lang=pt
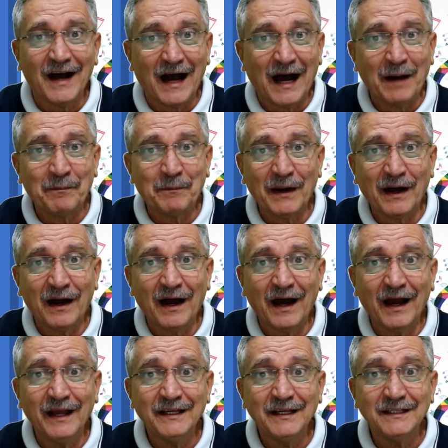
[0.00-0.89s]
a
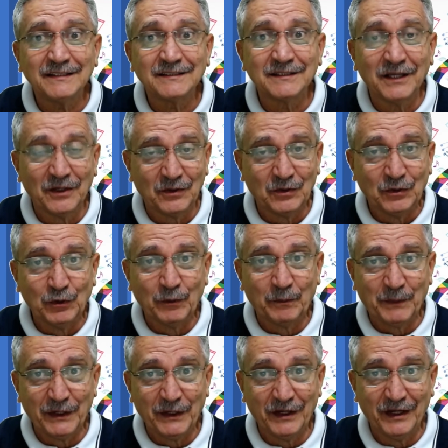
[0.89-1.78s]
paz no
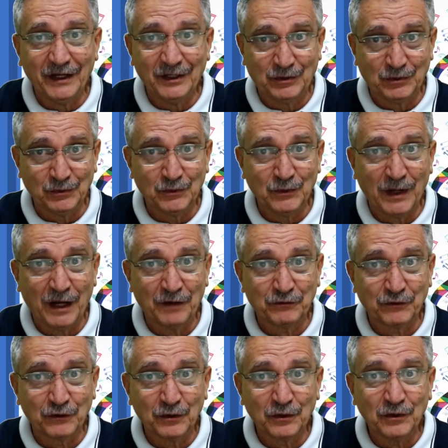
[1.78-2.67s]
peito
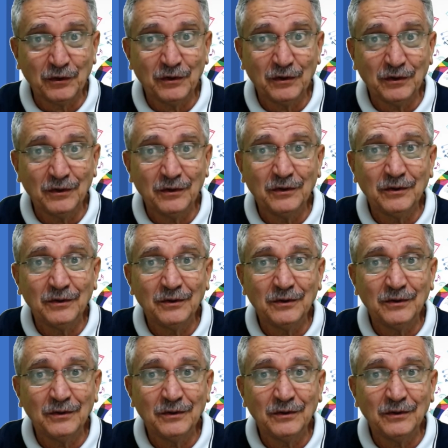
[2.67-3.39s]
aflorou.